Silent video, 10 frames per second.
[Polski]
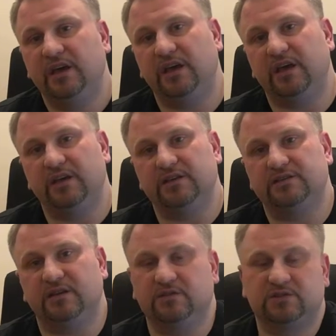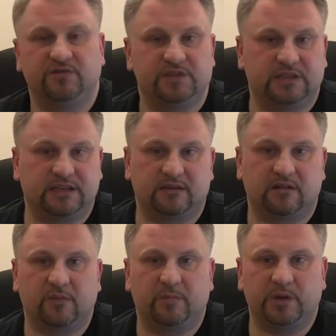y, z tego co widzę tak
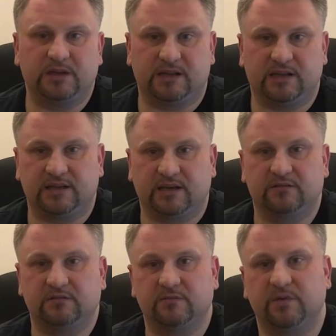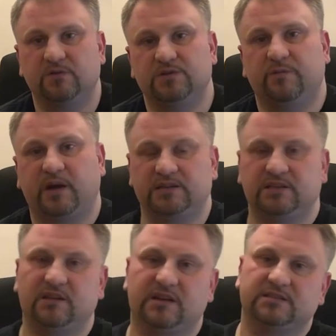trochę po internetach, to chyba ludzie
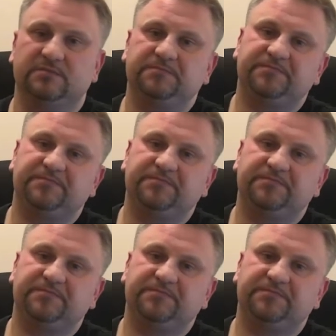bardziej teraz